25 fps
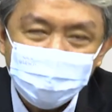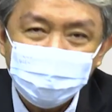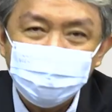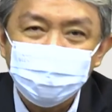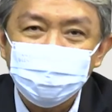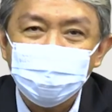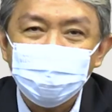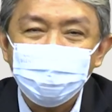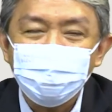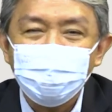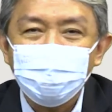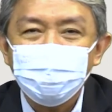
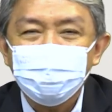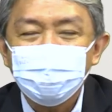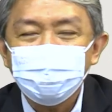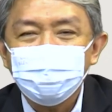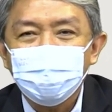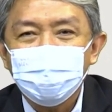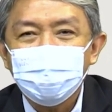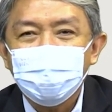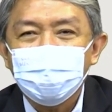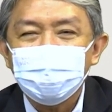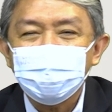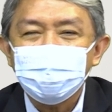Saudara firman
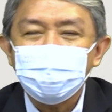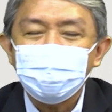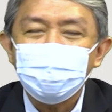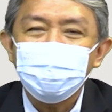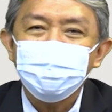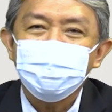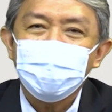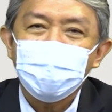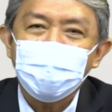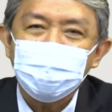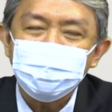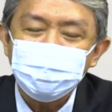Tuhan hari
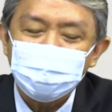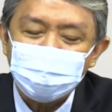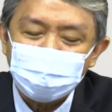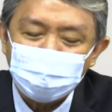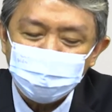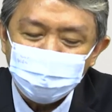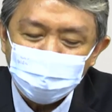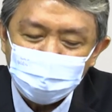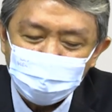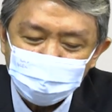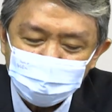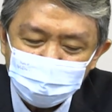ini mengajar
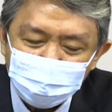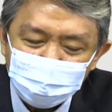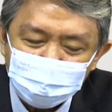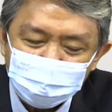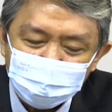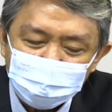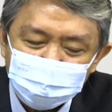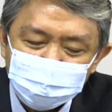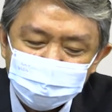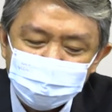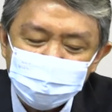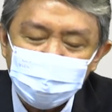kepada
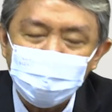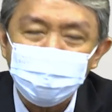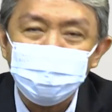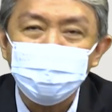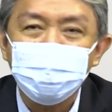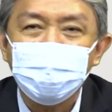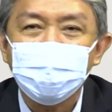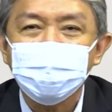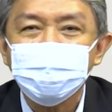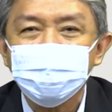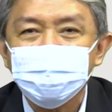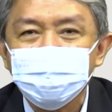kita, setiap
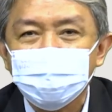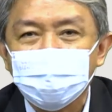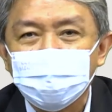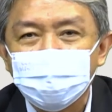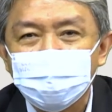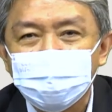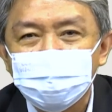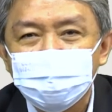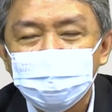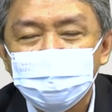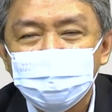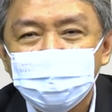
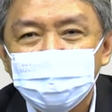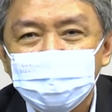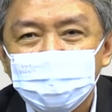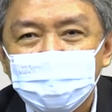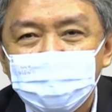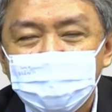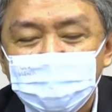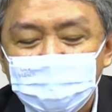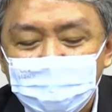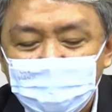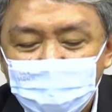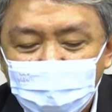masa
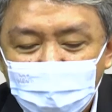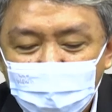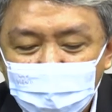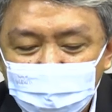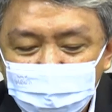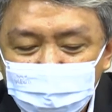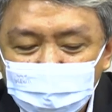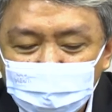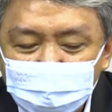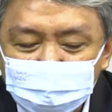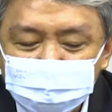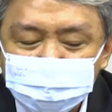
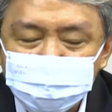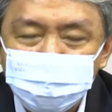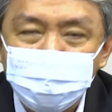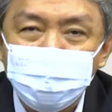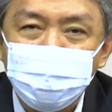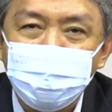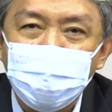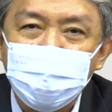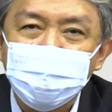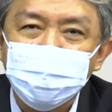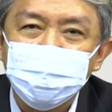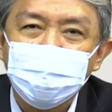ada
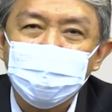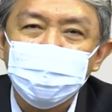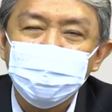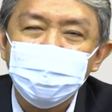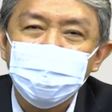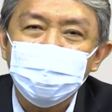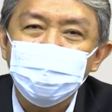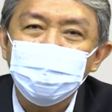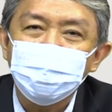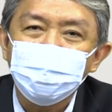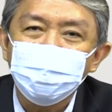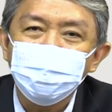kesempatan
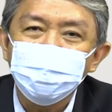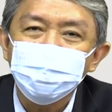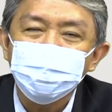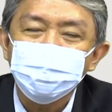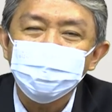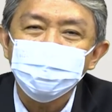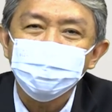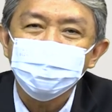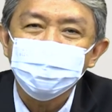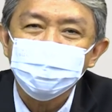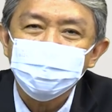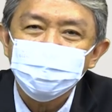yang
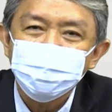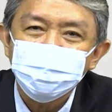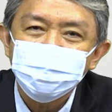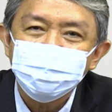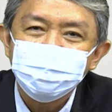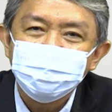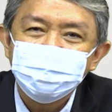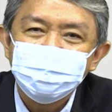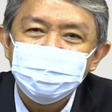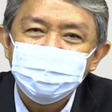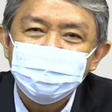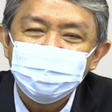khusus
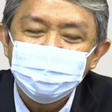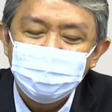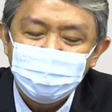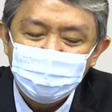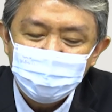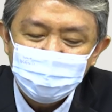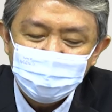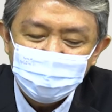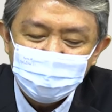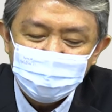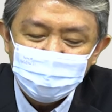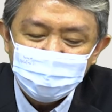
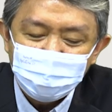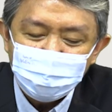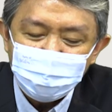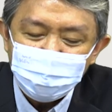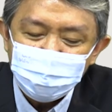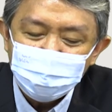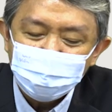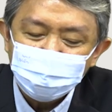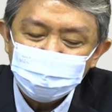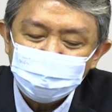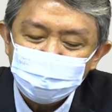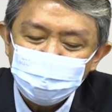
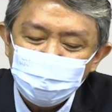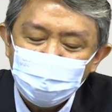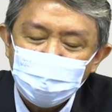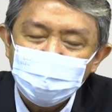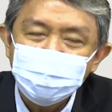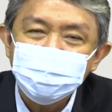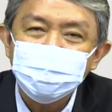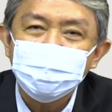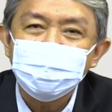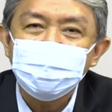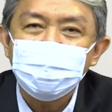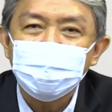yang
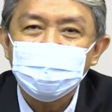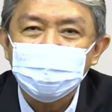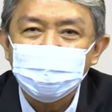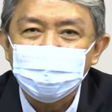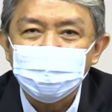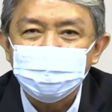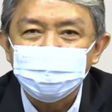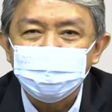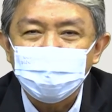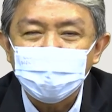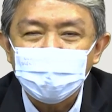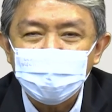Tuhan
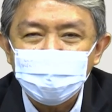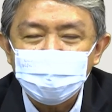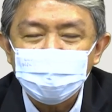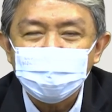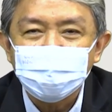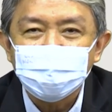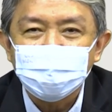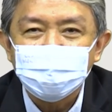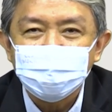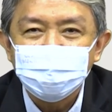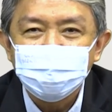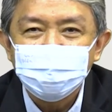sediakan bagi
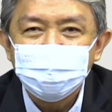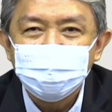kita.